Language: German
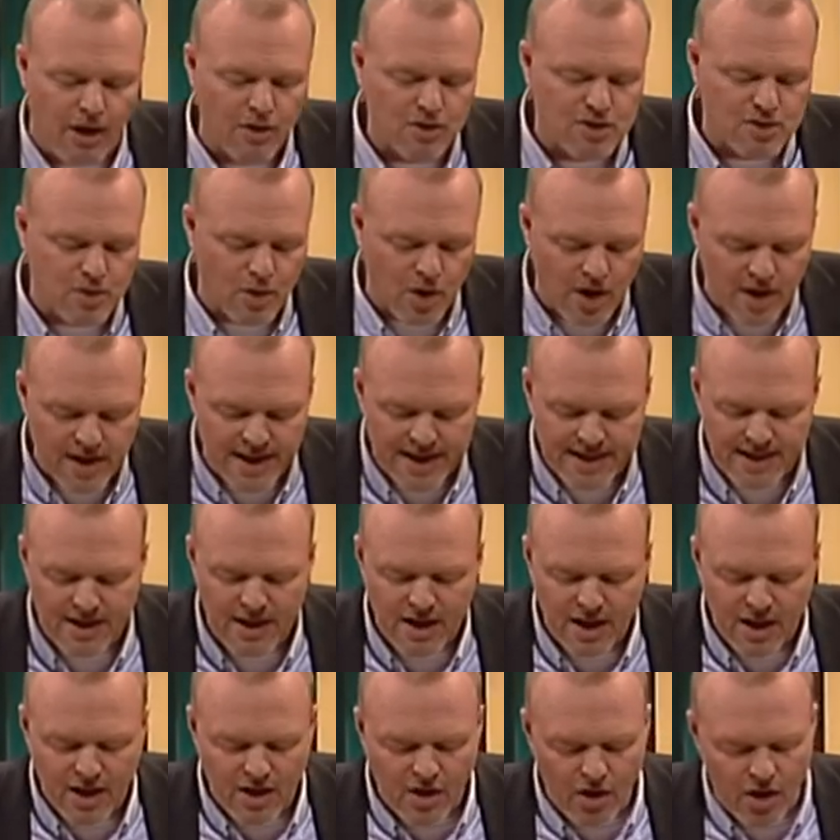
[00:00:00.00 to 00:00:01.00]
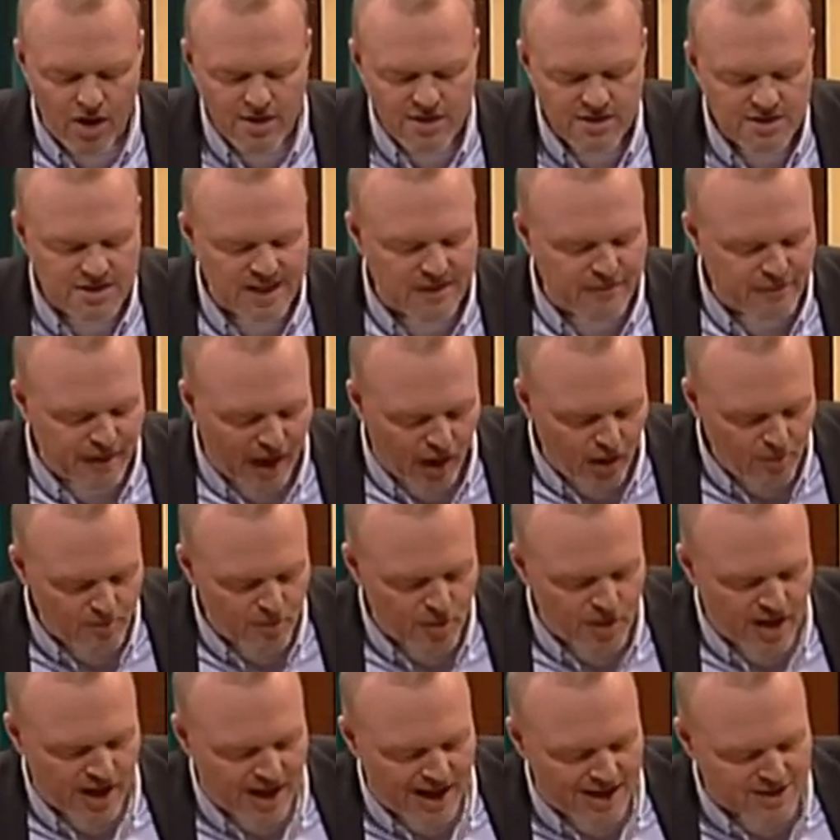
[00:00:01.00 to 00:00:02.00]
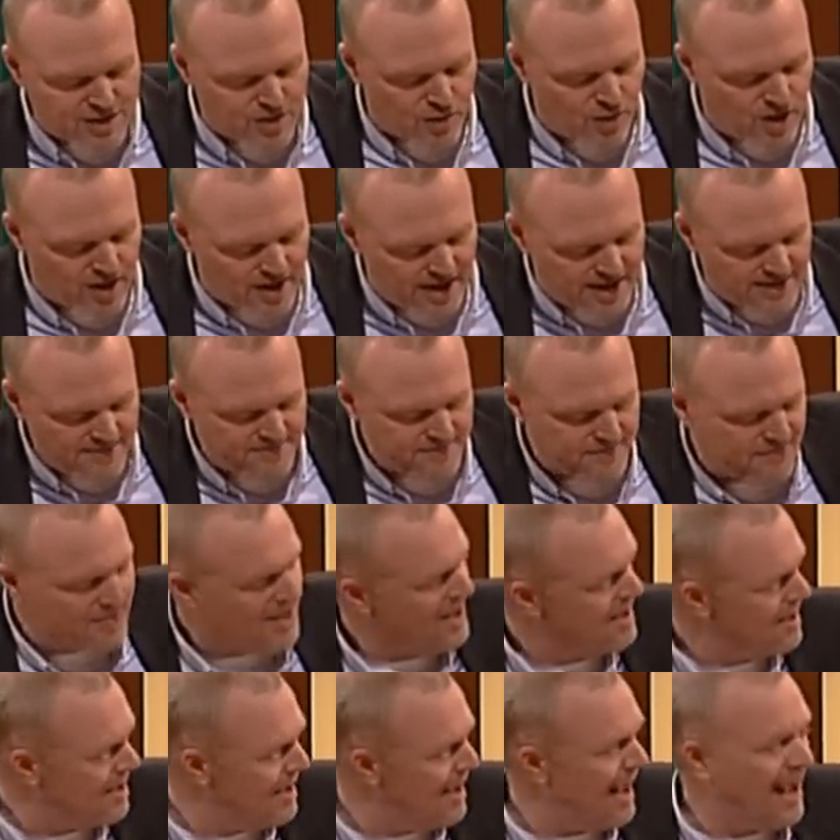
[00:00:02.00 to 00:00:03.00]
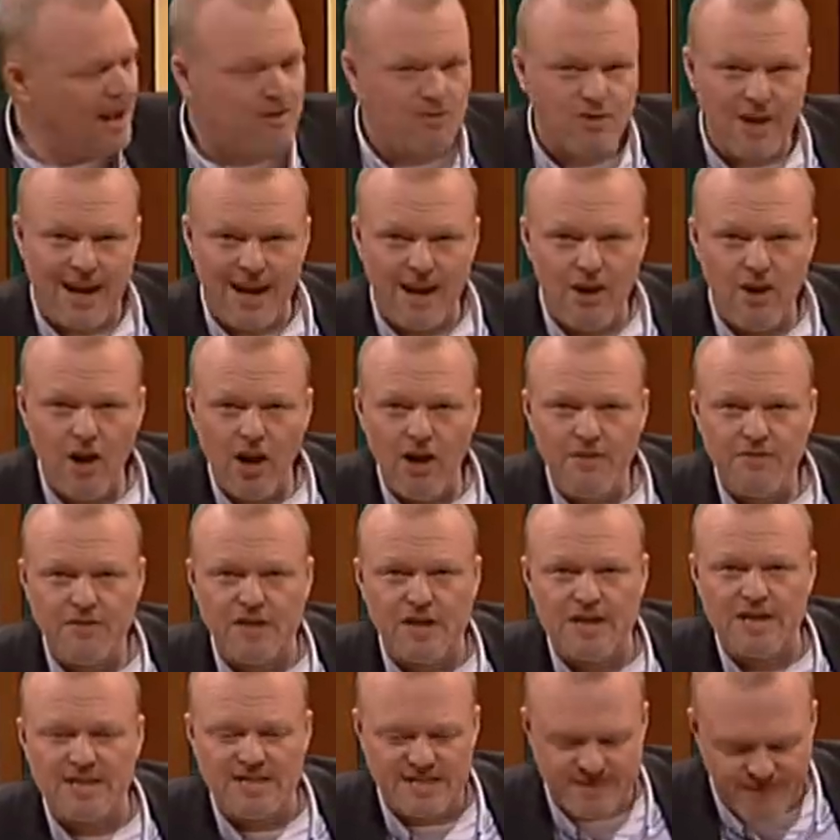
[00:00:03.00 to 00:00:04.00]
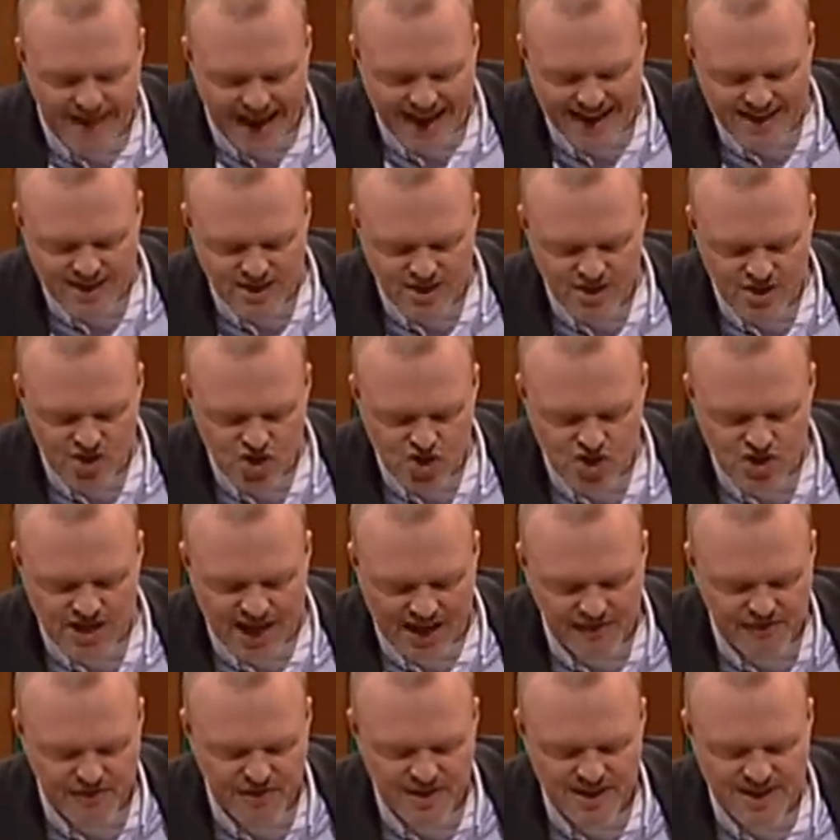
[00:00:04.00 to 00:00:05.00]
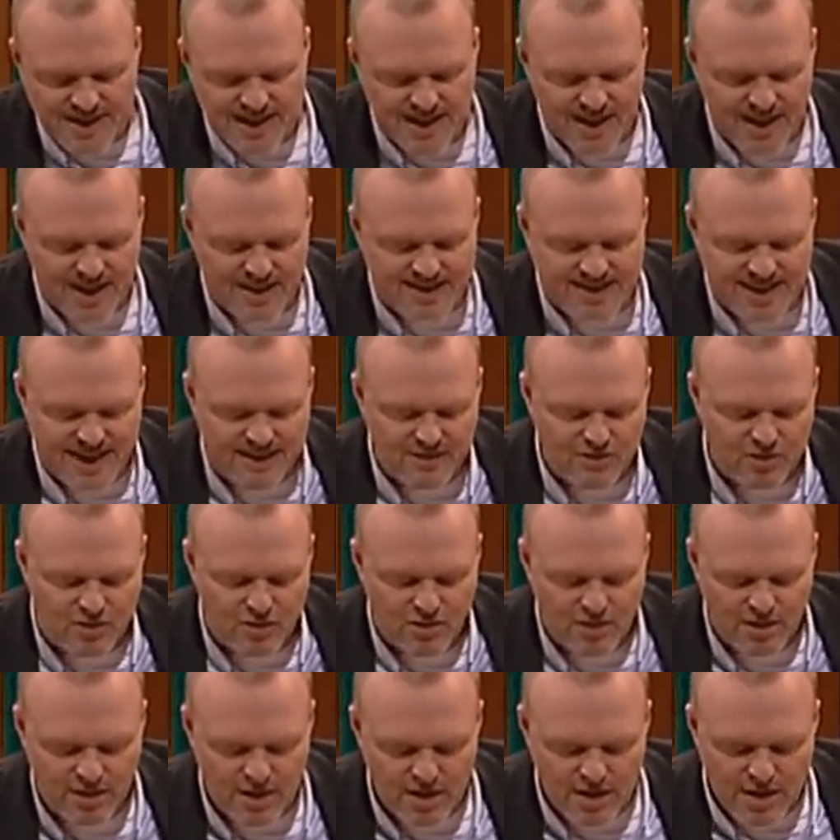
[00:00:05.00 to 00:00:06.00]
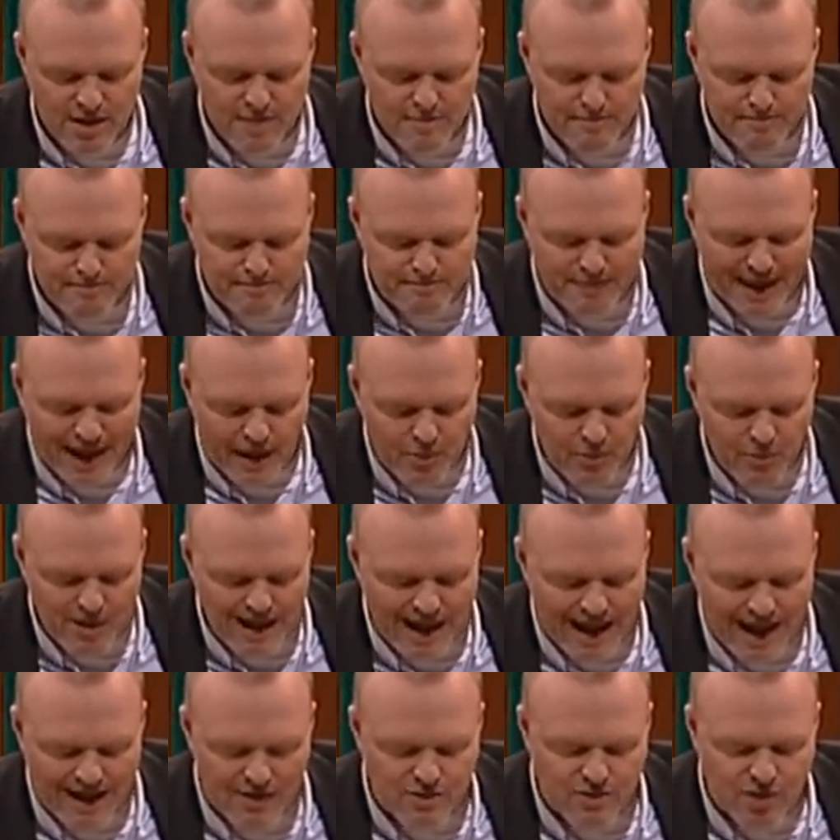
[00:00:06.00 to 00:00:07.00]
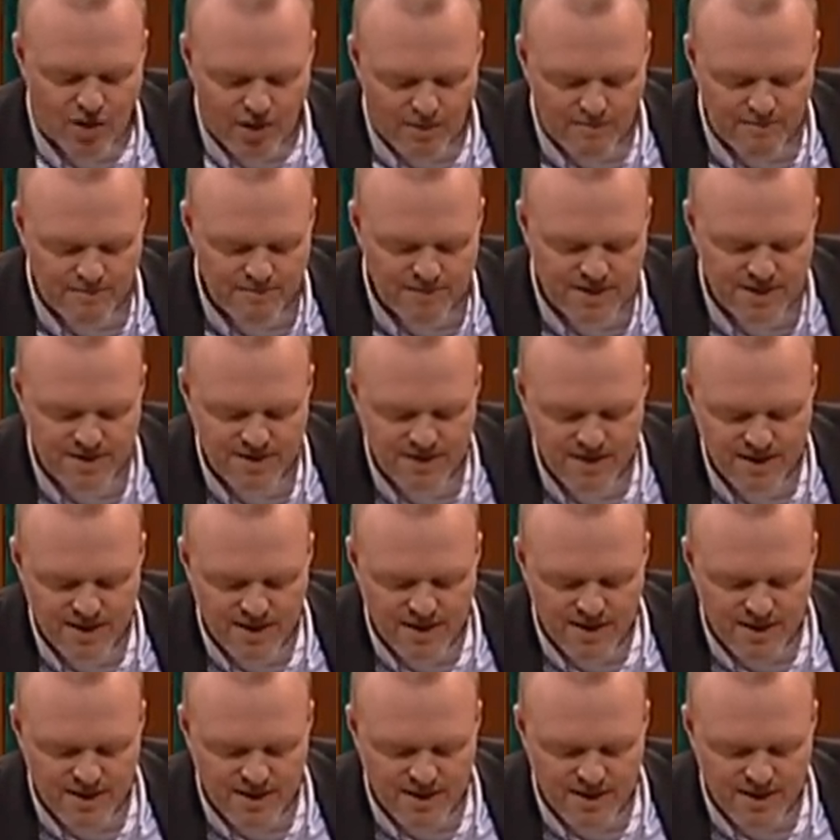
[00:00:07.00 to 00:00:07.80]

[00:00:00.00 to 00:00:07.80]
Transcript: Autorin und TV-Moderatorin. Aktuell läuft die zweite Staffel ihrer Sendung Paula kommt.